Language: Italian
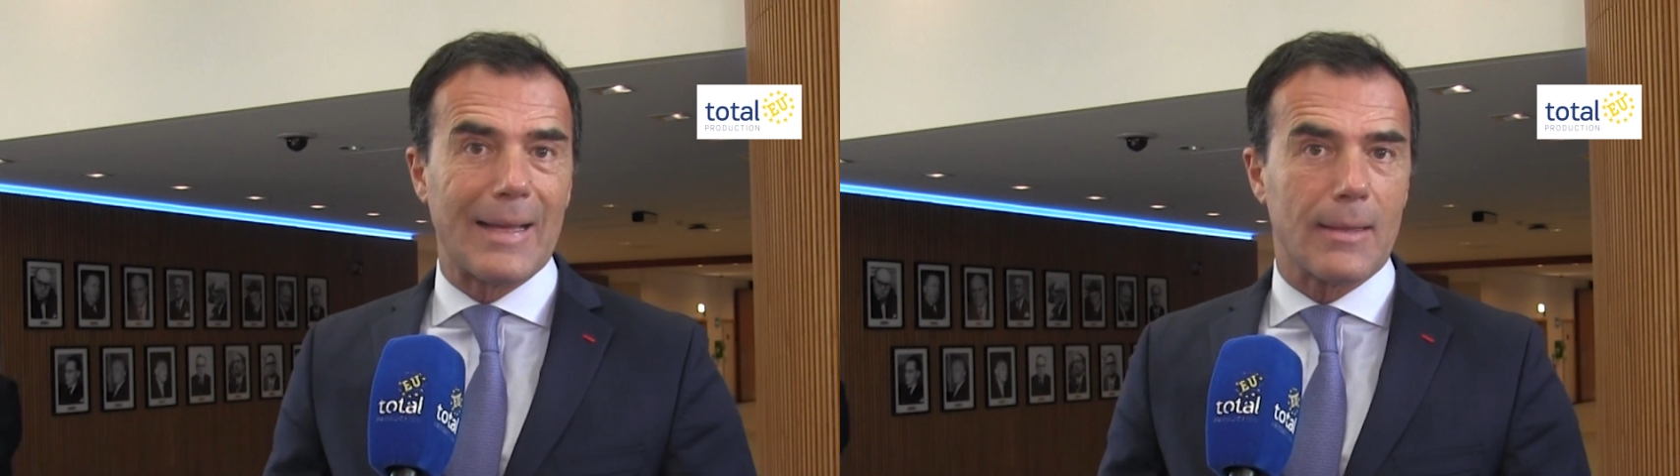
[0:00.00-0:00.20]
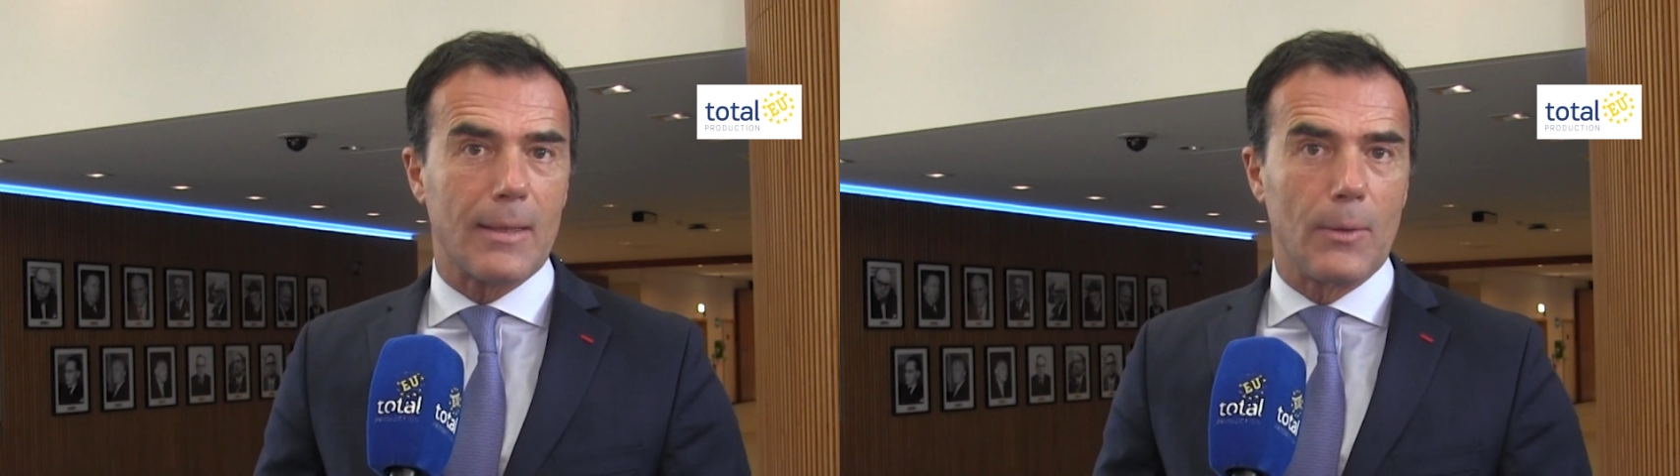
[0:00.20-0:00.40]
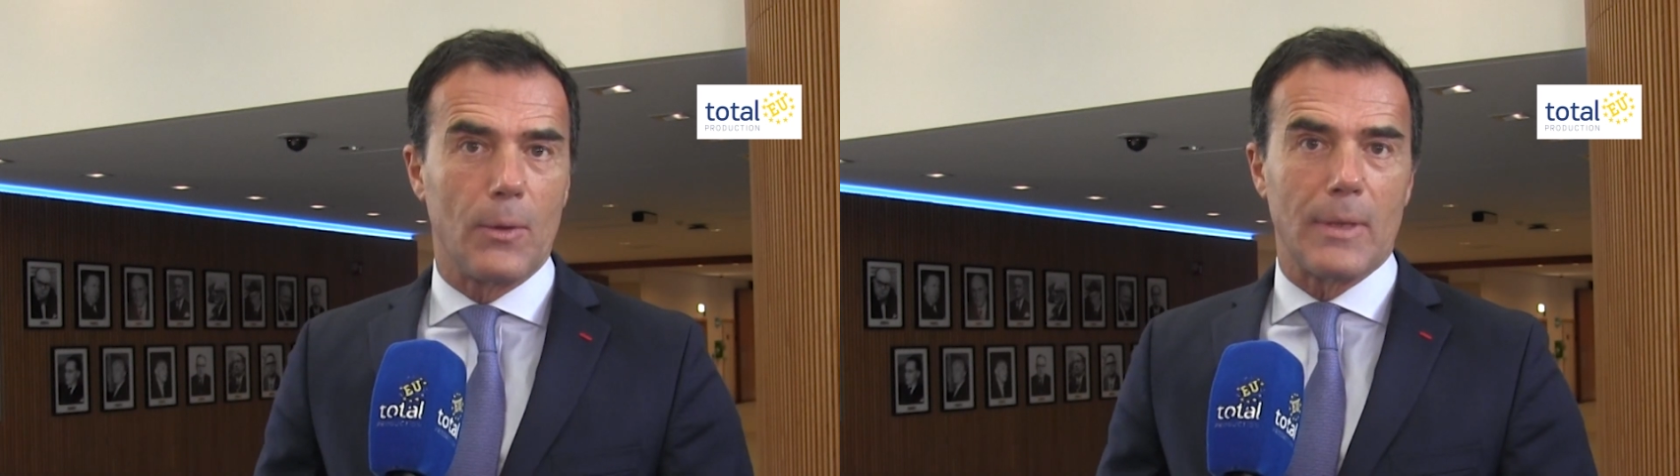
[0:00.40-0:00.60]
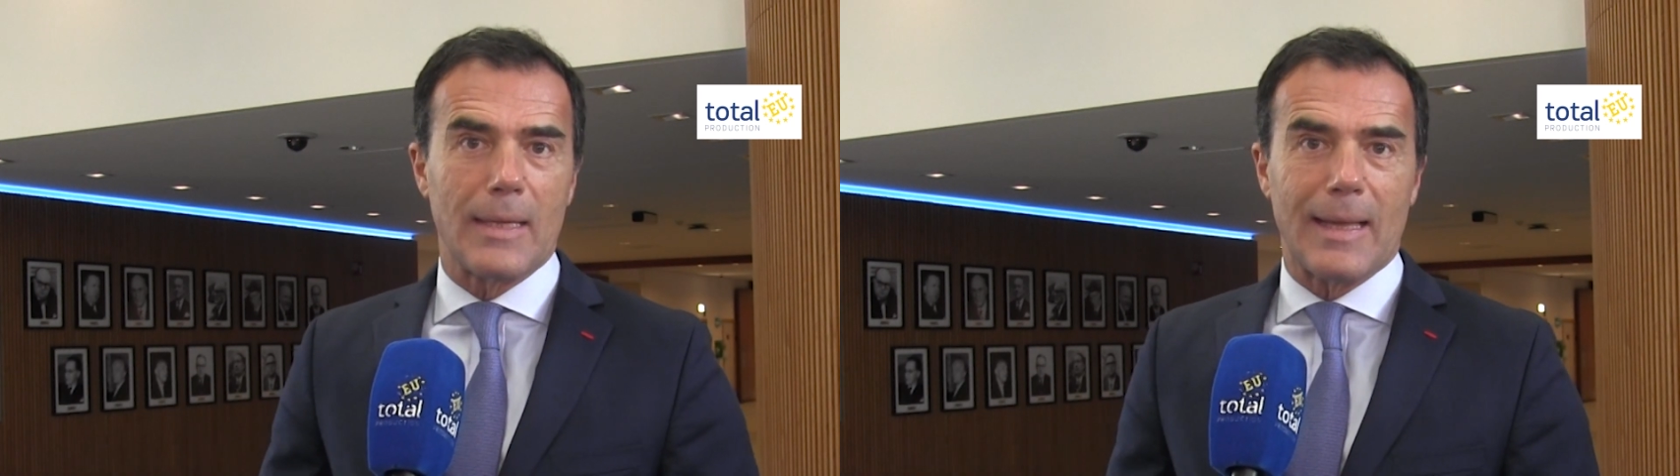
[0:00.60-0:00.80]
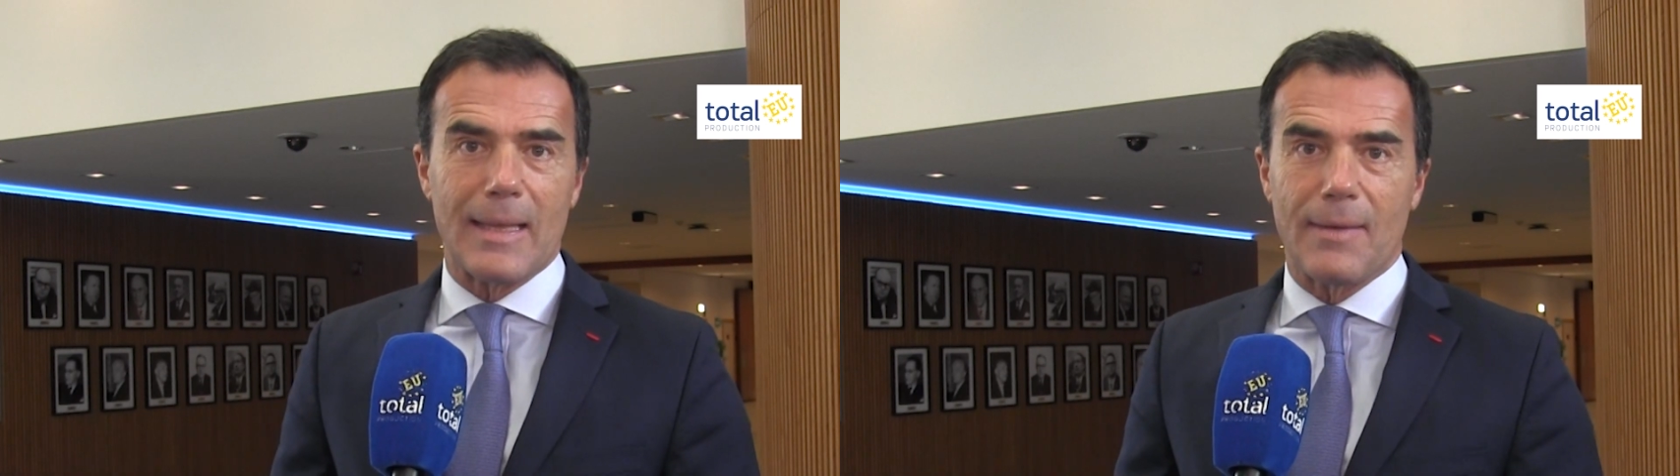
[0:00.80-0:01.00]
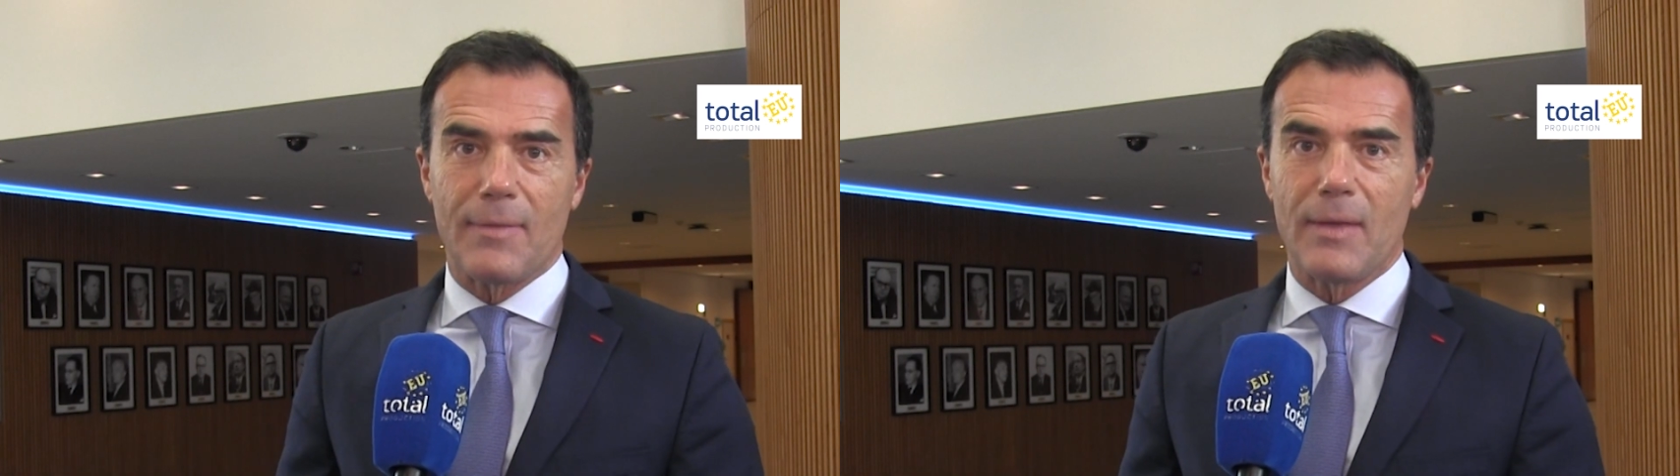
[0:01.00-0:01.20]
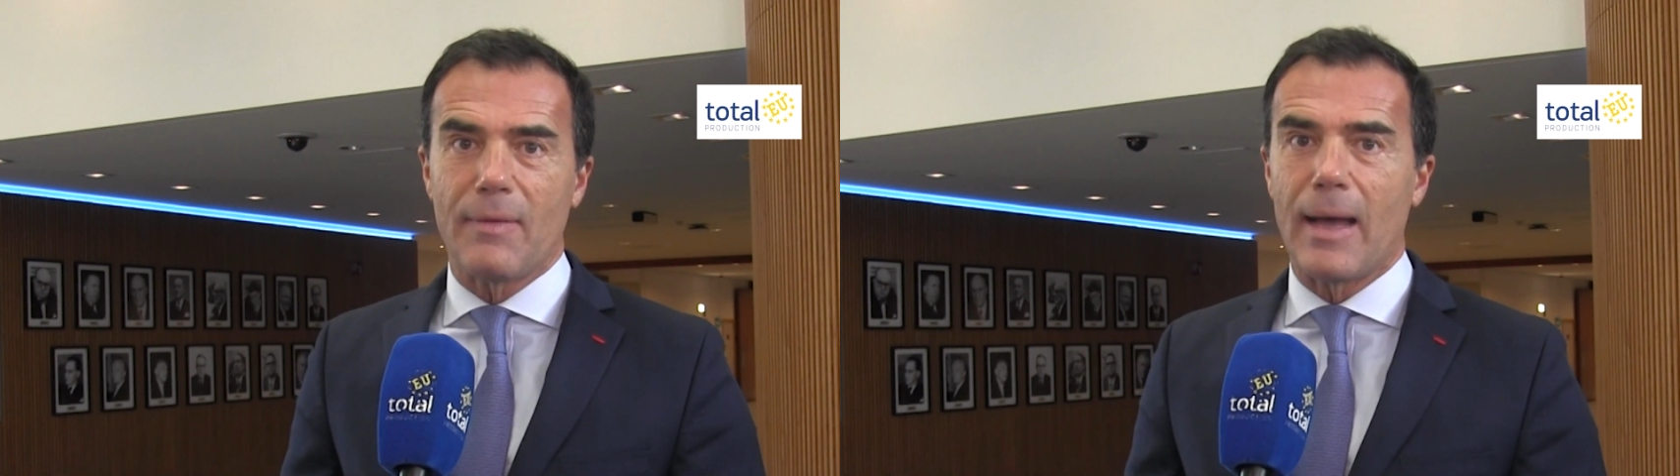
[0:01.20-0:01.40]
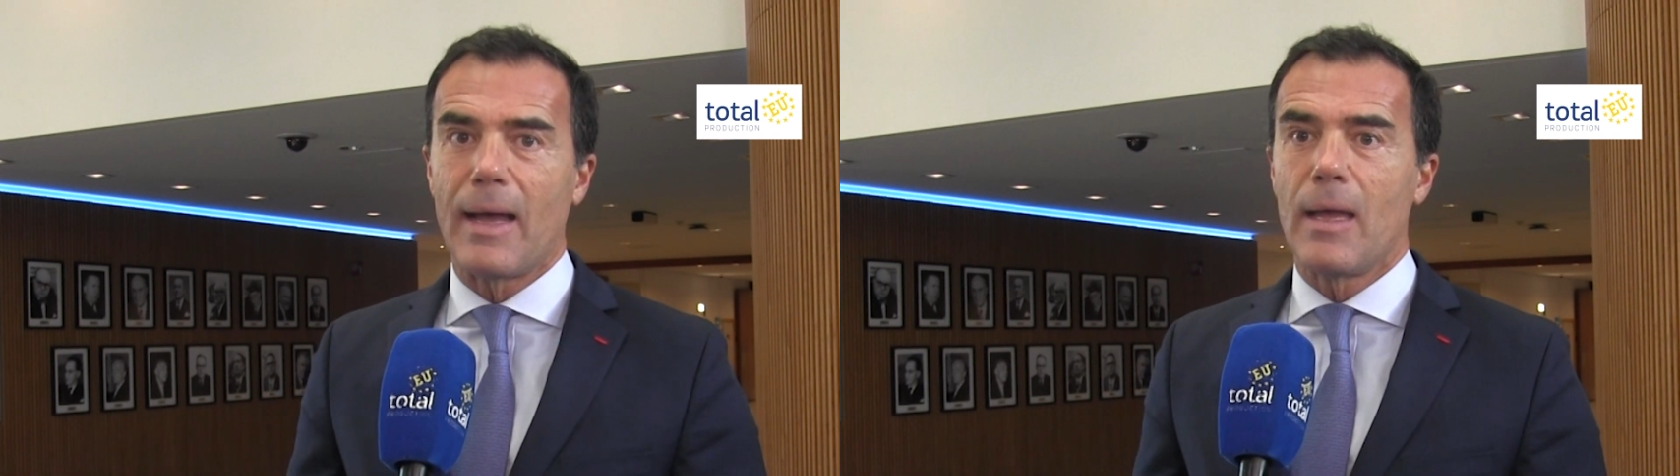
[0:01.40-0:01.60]
Azione, Italia
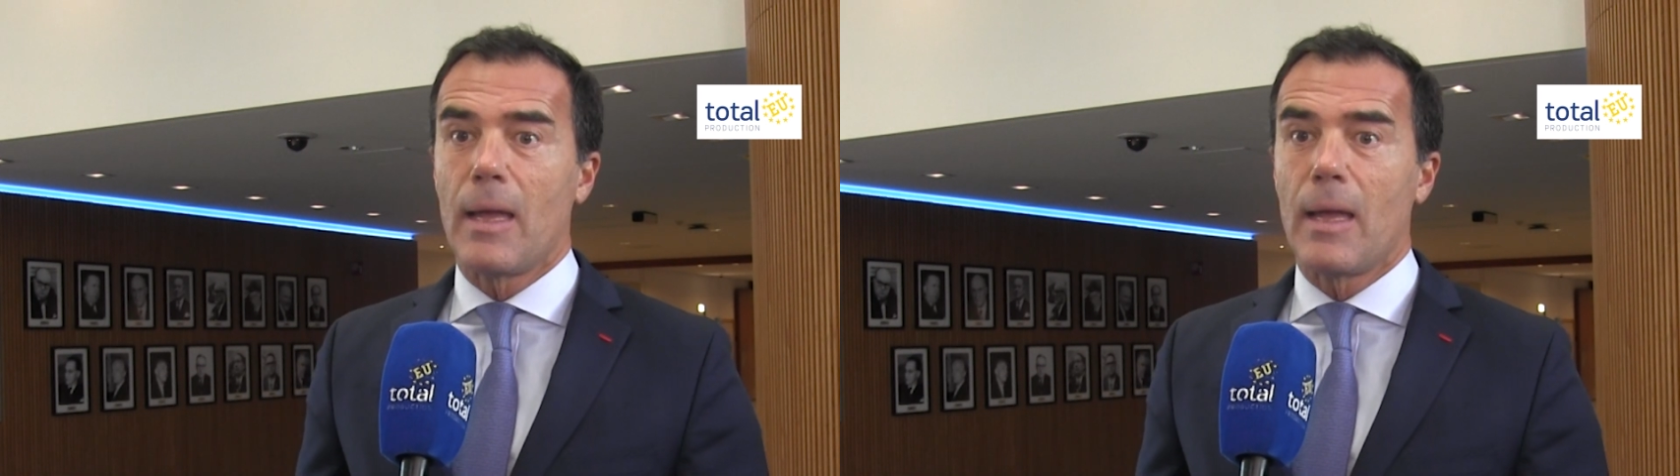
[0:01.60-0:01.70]
Viva